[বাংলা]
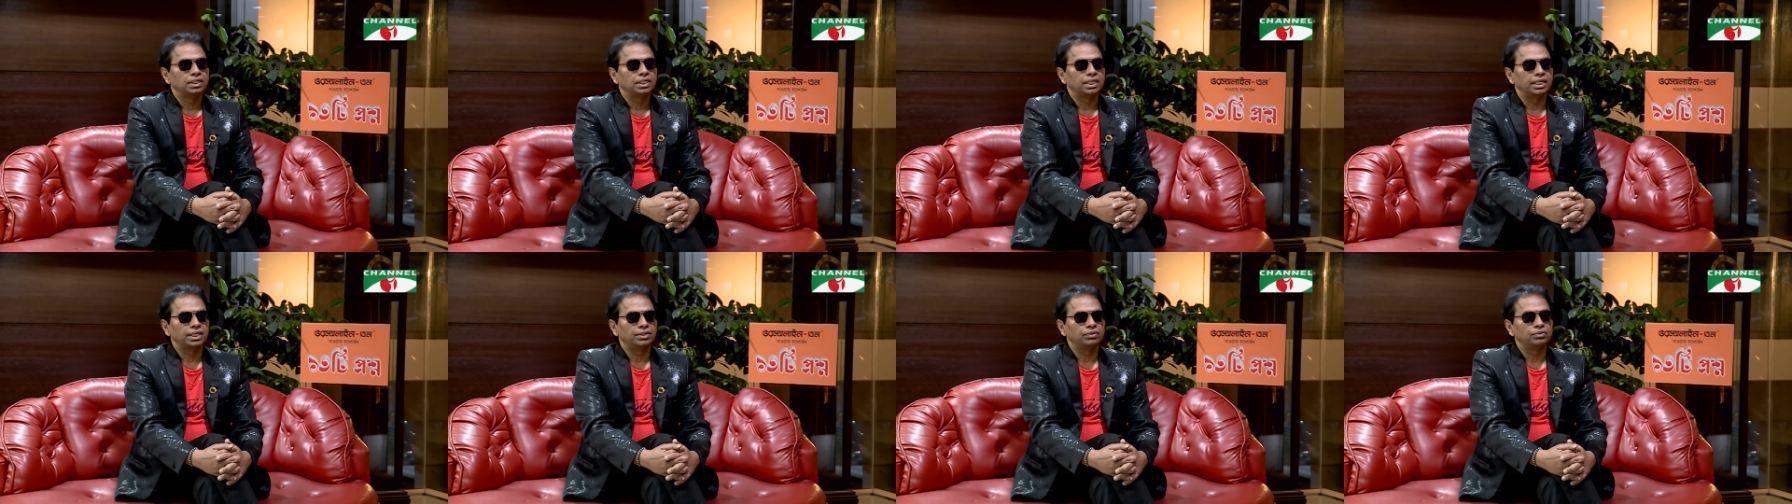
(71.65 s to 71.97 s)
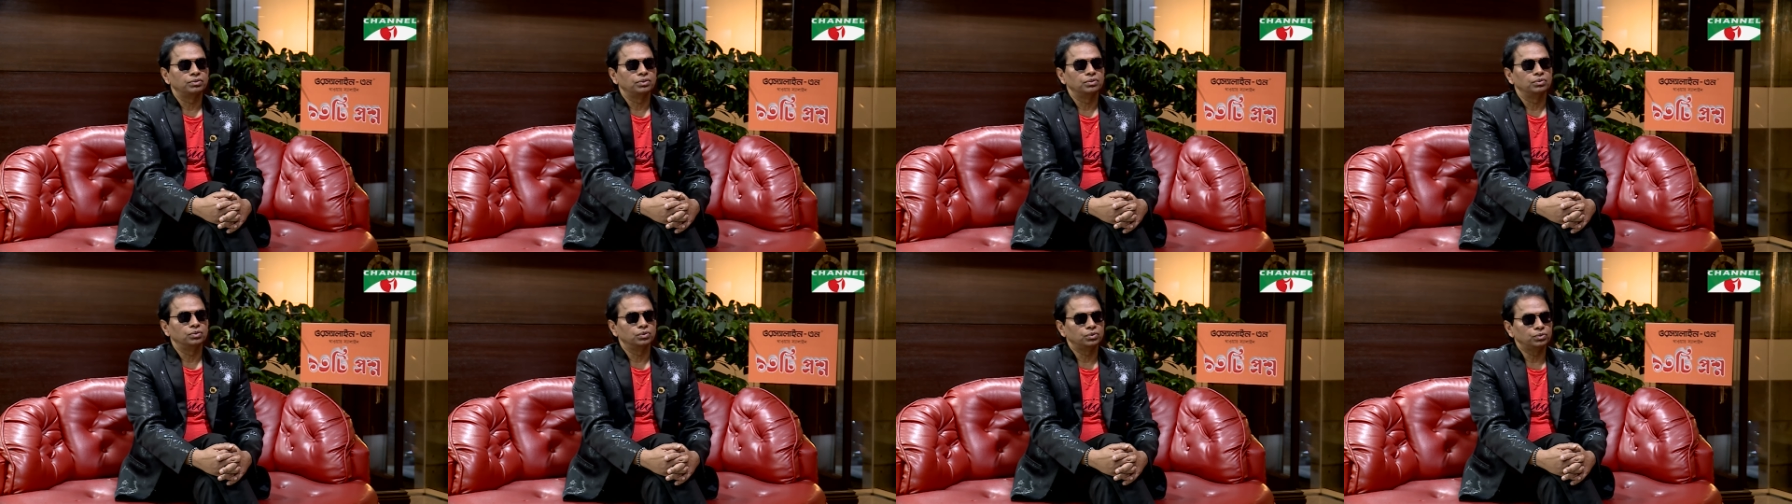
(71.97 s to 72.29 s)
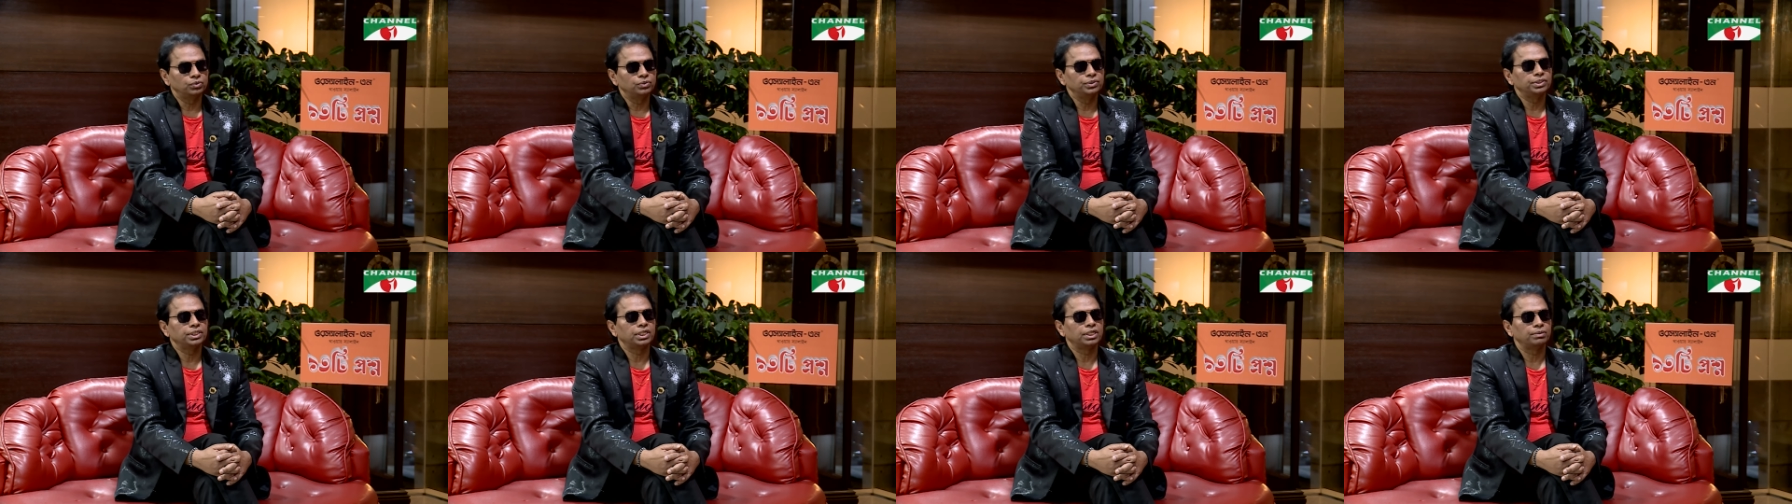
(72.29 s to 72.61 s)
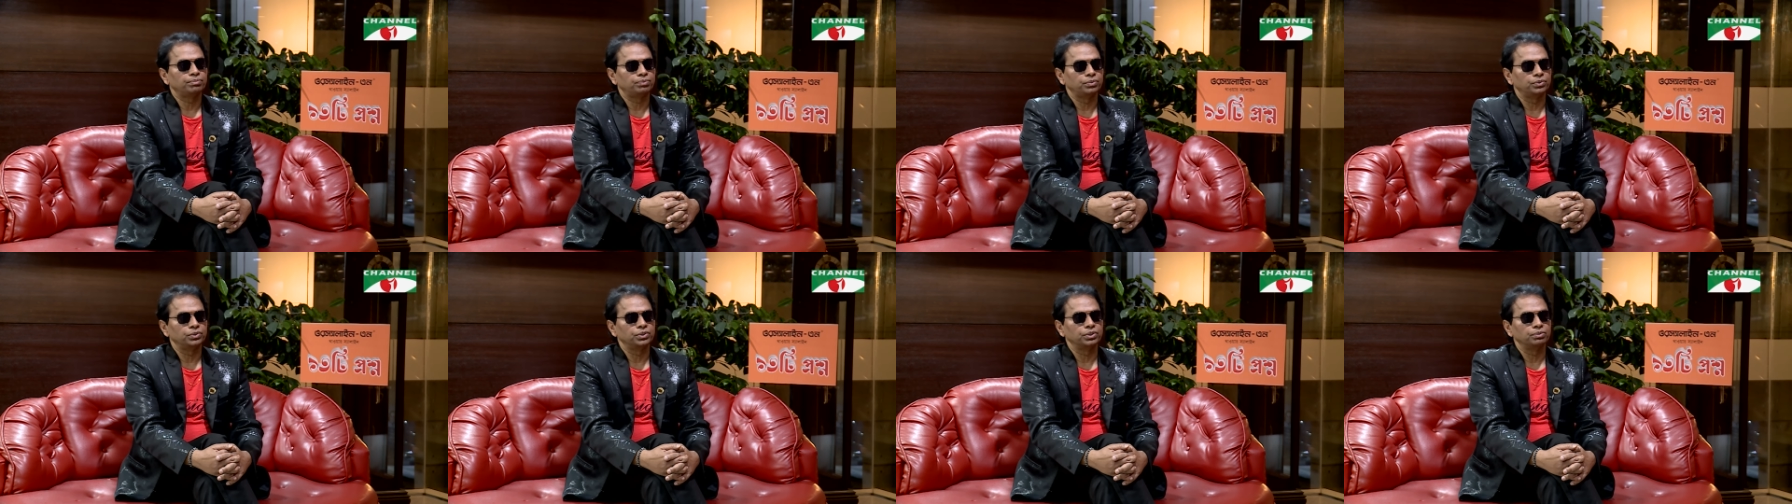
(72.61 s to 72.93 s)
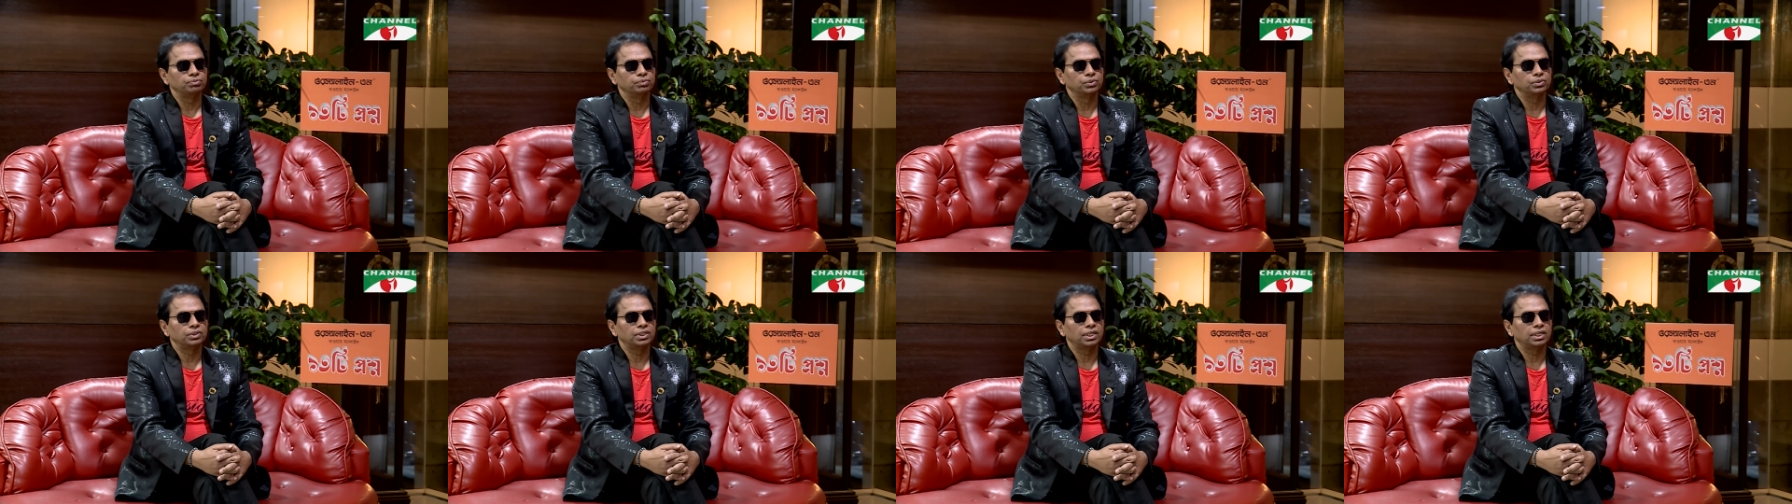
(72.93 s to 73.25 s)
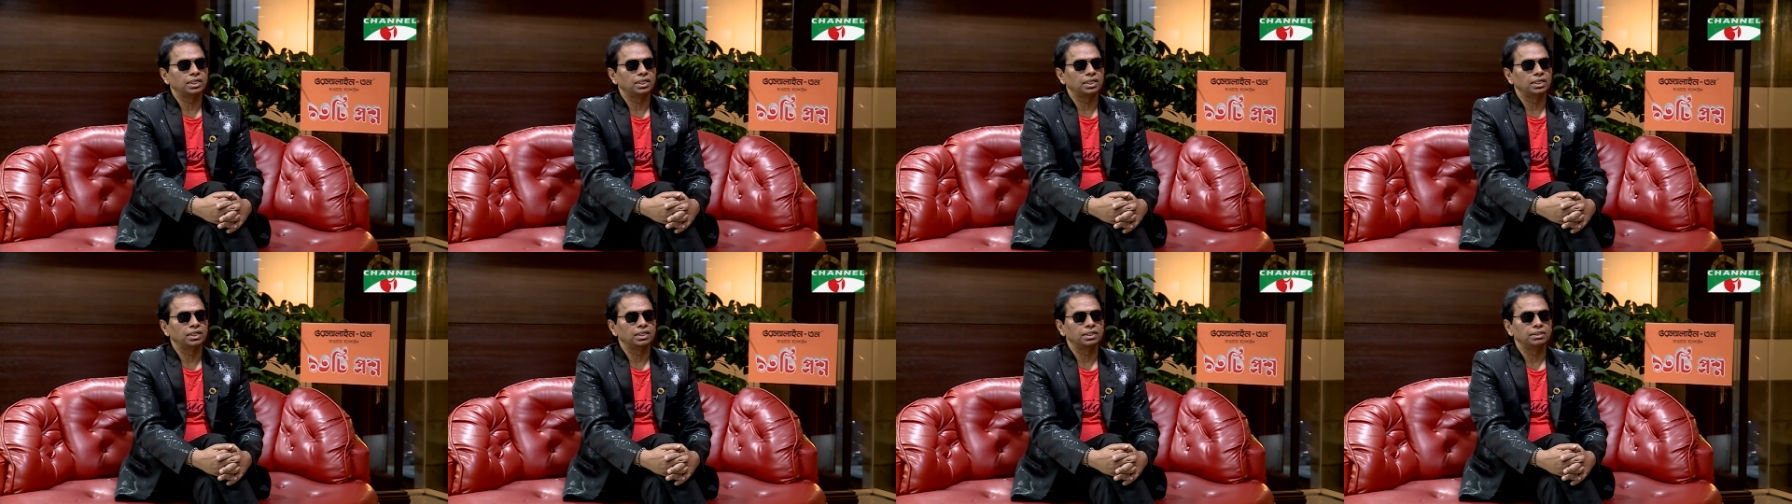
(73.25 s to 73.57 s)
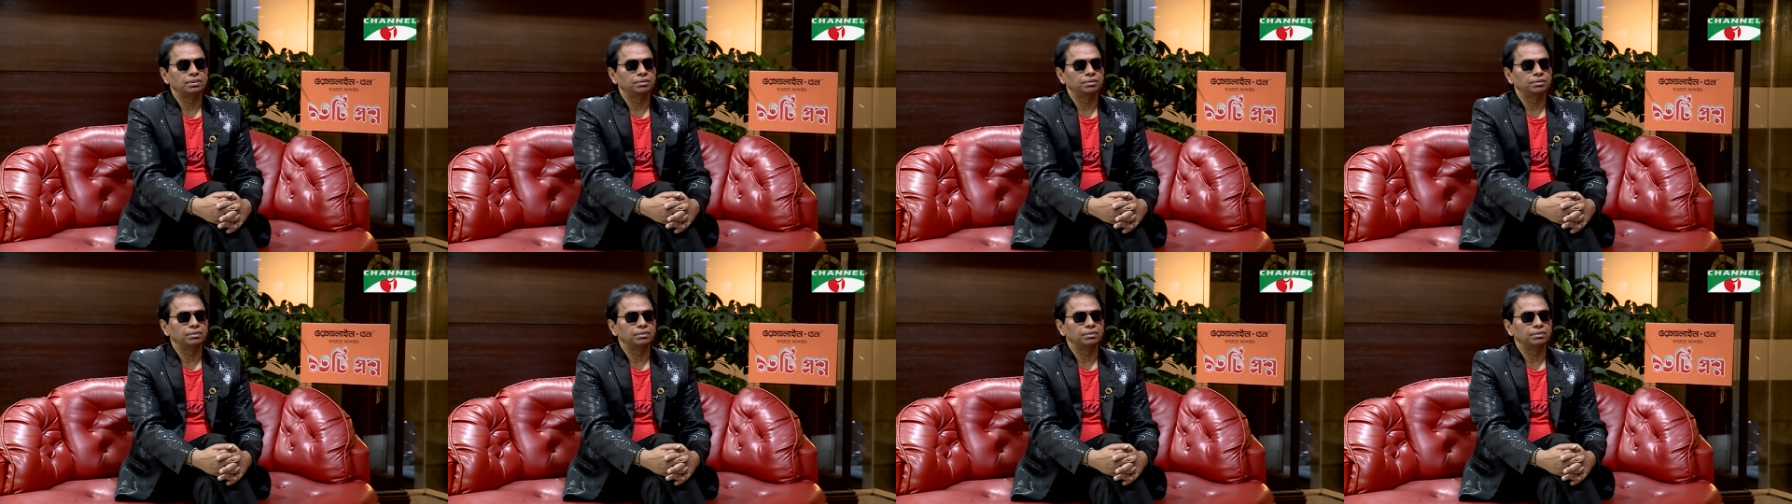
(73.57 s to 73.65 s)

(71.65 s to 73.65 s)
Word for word: কারণ নতুন যারা প্রজন্ম তারা